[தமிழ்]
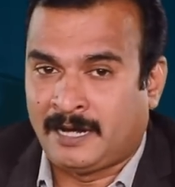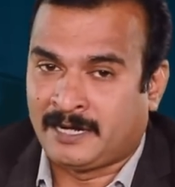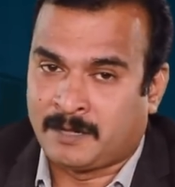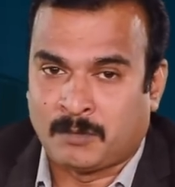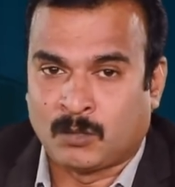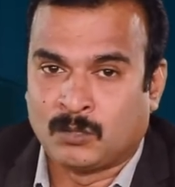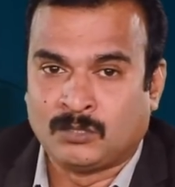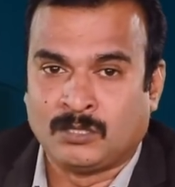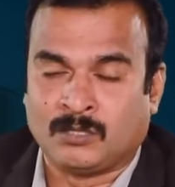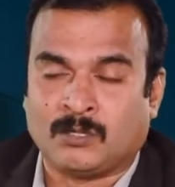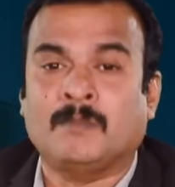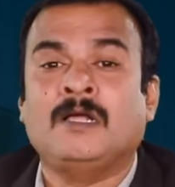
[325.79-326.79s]
நம்ம
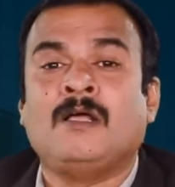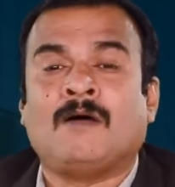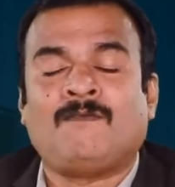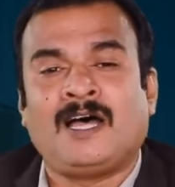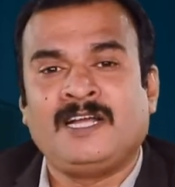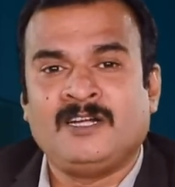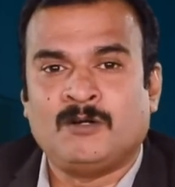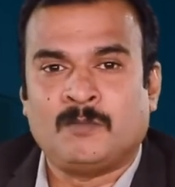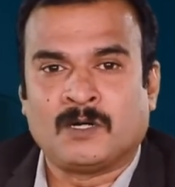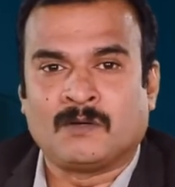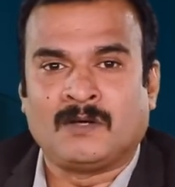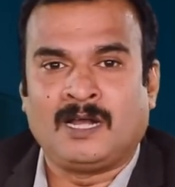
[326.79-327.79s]
கொடுத்துருக்குறோம் ஃபாரினுக்கு
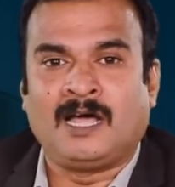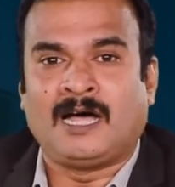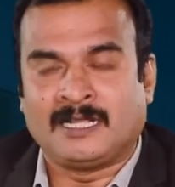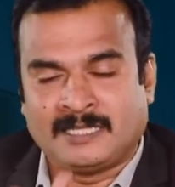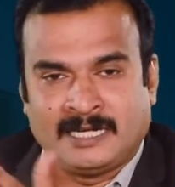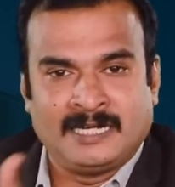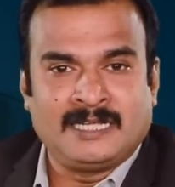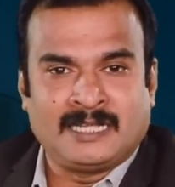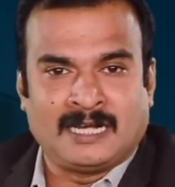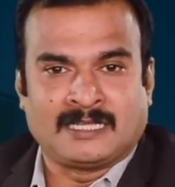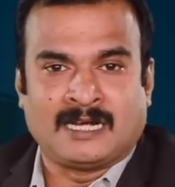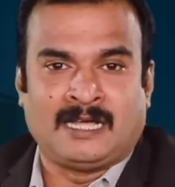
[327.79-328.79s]
போனவங்களாம் அந்த
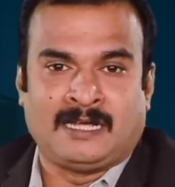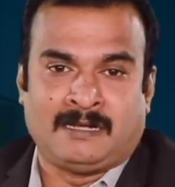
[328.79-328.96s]
இணையதளத்தில்